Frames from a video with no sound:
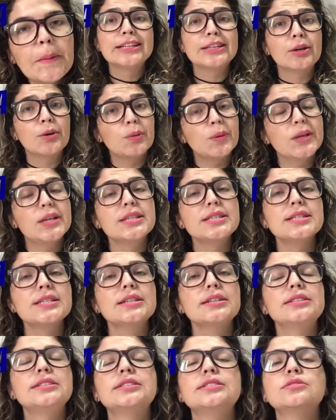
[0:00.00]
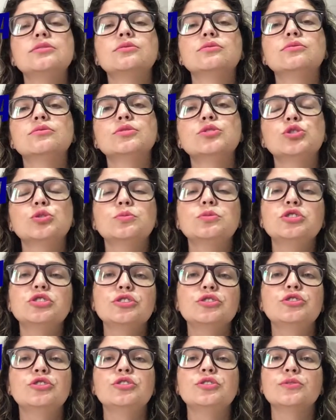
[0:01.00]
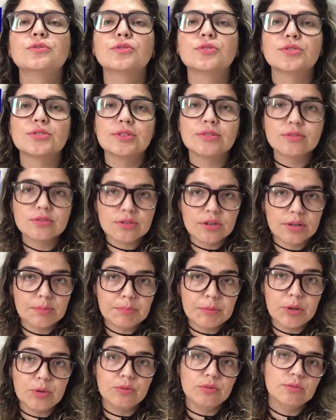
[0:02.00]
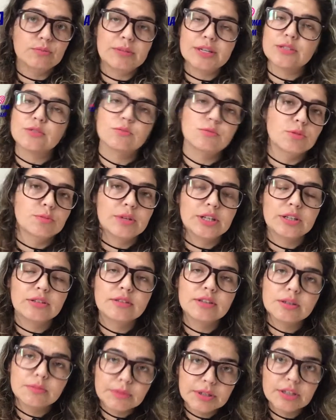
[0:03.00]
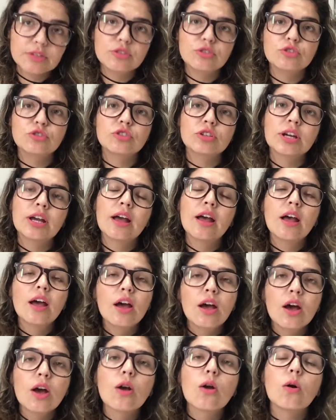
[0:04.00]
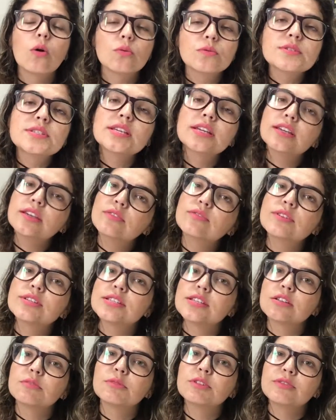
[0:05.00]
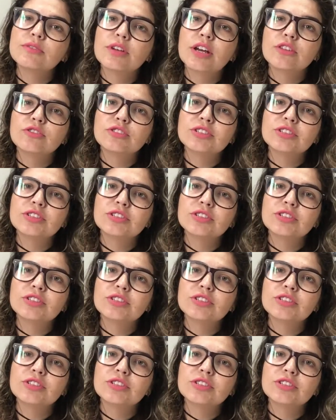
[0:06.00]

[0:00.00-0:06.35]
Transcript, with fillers: Então esse ano um dos objetivos, não só é meu, mas do meu marido também, é a gente conseguir fazer uma viagem